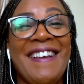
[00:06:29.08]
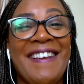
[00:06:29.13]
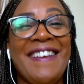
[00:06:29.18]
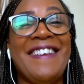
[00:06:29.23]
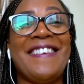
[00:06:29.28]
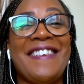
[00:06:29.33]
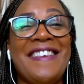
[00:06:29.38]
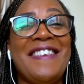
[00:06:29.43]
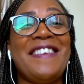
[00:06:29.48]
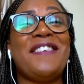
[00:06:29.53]

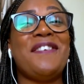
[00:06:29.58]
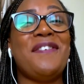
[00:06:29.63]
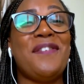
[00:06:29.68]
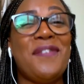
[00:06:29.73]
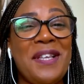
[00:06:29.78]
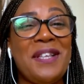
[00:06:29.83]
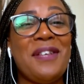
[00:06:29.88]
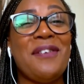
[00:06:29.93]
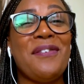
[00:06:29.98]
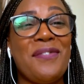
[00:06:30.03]
ce qu'il
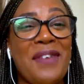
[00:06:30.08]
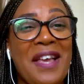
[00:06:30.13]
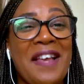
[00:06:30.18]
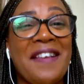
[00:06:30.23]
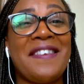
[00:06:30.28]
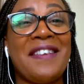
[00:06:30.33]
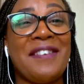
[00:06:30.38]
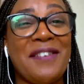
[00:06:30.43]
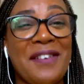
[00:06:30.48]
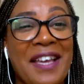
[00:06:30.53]
suffit de
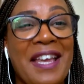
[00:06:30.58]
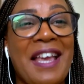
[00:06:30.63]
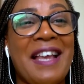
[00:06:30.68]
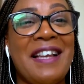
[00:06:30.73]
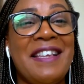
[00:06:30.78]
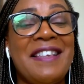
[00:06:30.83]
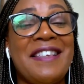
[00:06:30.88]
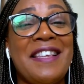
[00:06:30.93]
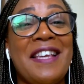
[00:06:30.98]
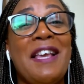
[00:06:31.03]
faire, c'est de
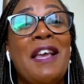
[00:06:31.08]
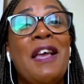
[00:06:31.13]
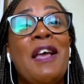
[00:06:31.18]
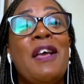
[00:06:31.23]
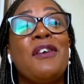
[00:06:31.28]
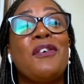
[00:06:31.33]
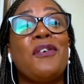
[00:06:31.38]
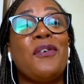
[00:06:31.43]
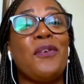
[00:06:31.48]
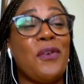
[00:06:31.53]
réaliser
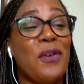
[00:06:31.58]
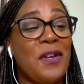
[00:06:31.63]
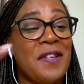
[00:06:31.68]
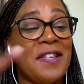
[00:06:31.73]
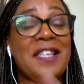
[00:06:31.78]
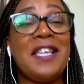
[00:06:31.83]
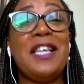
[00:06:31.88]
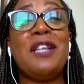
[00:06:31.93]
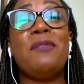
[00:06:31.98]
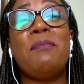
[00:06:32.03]
que
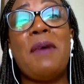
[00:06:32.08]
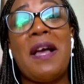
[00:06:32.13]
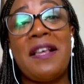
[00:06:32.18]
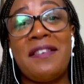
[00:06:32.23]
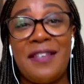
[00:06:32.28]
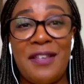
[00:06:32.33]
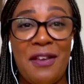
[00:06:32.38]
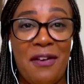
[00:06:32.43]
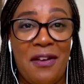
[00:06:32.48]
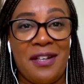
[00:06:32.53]
ce qui te
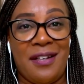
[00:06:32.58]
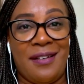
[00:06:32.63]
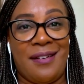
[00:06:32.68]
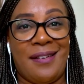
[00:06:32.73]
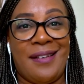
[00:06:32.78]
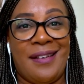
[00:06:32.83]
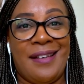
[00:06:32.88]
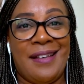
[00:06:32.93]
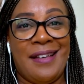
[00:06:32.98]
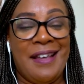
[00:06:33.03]
passionne
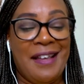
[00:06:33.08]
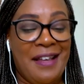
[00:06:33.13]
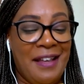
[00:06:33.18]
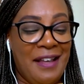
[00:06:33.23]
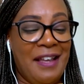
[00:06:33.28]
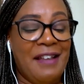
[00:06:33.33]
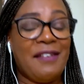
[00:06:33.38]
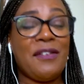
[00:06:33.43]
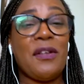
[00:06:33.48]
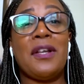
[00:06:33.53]

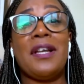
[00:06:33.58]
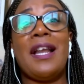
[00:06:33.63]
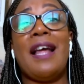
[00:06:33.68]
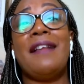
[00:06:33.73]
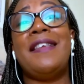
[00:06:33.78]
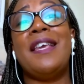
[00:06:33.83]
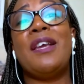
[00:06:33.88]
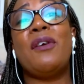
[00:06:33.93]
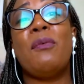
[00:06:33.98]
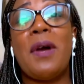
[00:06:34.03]
est en
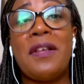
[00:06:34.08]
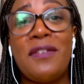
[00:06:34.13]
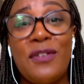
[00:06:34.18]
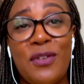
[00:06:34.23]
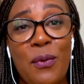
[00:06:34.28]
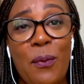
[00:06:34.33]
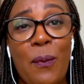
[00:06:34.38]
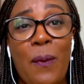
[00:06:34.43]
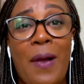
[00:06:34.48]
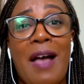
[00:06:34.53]

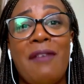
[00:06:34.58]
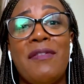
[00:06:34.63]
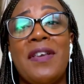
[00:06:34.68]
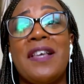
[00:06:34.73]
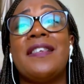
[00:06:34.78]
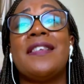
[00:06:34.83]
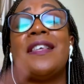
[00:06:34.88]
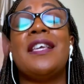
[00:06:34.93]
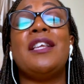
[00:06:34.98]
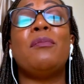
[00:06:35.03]
adéquation
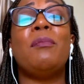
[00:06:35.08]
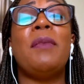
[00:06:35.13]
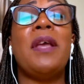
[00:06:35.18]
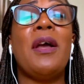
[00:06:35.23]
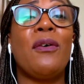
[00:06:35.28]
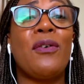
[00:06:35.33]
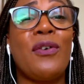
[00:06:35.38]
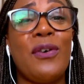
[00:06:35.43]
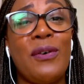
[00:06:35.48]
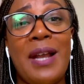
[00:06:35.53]
avec ce qui te
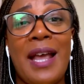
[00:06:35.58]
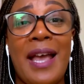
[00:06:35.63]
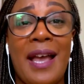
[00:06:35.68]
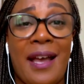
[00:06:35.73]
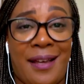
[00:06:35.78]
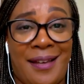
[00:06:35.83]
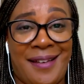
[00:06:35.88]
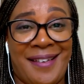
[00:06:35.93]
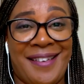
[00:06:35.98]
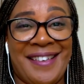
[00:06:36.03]
met en
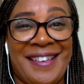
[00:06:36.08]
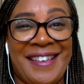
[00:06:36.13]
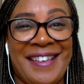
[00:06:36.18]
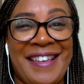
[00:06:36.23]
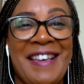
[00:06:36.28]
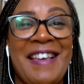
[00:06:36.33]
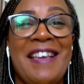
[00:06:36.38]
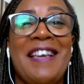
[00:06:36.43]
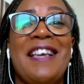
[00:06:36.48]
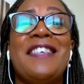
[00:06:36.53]
colère. Mm.
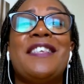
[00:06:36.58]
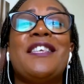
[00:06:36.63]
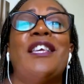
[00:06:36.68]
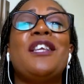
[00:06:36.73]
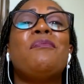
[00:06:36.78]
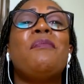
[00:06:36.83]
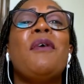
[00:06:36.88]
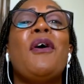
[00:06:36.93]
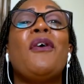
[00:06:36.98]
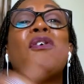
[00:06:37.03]
Et ce
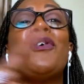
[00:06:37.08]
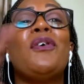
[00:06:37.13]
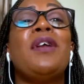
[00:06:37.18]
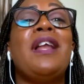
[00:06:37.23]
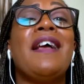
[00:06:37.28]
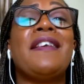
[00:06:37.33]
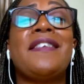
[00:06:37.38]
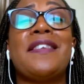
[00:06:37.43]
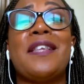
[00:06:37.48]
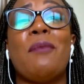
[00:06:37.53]
qui te met en
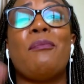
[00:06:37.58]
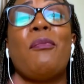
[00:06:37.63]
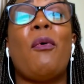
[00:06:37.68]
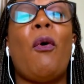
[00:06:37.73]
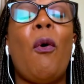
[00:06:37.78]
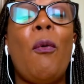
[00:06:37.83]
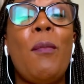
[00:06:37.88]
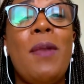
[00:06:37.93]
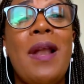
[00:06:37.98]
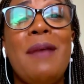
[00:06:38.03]
colère, c'est un
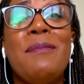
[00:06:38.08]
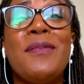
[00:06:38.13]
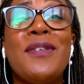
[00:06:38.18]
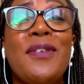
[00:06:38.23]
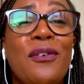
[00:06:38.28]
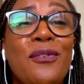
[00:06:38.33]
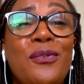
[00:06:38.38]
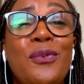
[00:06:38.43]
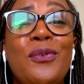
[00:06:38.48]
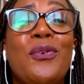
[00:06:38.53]
problème
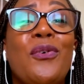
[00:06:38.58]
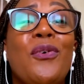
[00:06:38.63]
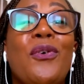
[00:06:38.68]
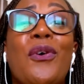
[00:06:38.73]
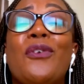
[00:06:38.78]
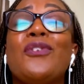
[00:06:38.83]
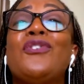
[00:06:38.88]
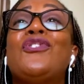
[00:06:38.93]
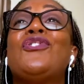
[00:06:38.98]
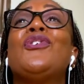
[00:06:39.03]
sans doute que
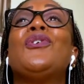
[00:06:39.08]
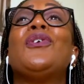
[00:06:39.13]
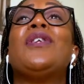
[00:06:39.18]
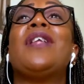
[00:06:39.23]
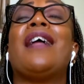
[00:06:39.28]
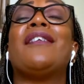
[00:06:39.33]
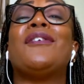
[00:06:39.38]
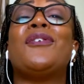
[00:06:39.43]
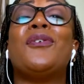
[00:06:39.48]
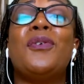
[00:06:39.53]
quand Dieu
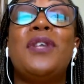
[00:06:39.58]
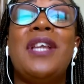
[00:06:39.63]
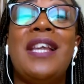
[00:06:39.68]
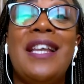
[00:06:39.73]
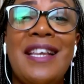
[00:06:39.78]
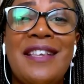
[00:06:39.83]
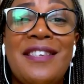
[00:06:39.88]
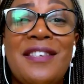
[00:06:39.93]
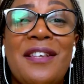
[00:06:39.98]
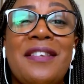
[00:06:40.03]
a
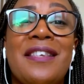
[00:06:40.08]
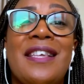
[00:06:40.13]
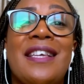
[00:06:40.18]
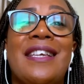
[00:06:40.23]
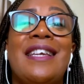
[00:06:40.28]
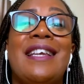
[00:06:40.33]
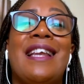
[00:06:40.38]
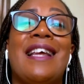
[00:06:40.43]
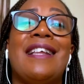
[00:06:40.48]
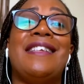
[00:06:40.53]
donné naissance et
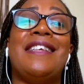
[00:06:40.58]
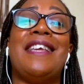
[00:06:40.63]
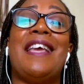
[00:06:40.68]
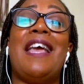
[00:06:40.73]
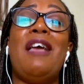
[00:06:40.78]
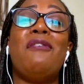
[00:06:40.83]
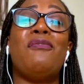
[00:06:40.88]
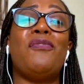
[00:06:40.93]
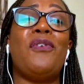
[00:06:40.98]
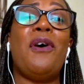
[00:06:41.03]
qu'il a dit,
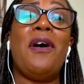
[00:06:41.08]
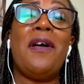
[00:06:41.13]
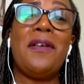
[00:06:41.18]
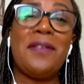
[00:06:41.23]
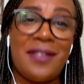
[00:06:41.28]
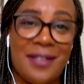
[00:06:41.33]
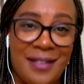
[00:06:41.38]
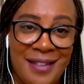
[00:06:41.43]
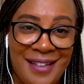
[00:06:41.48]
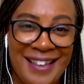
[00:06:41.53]
hé
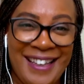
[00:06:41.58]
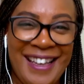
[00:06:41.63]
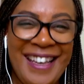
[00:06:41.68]
Florence,